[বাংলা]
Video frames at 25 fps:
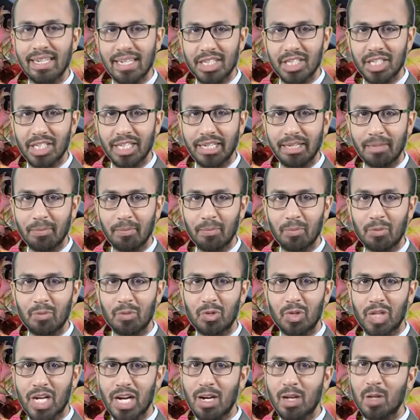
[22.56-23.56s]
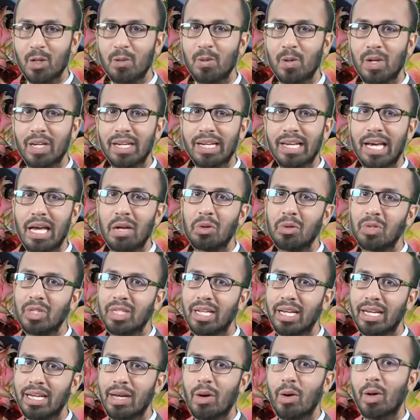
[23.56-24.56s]
আসি ড্রাগন ফলে ক্যালোরি
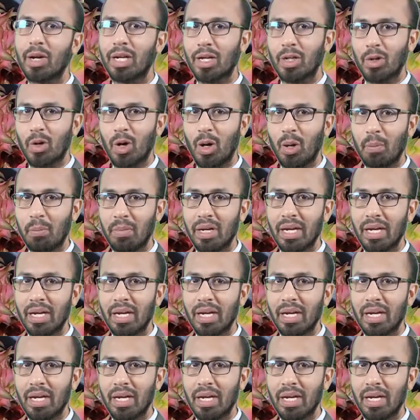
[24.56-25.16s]
থাকে অনেক কম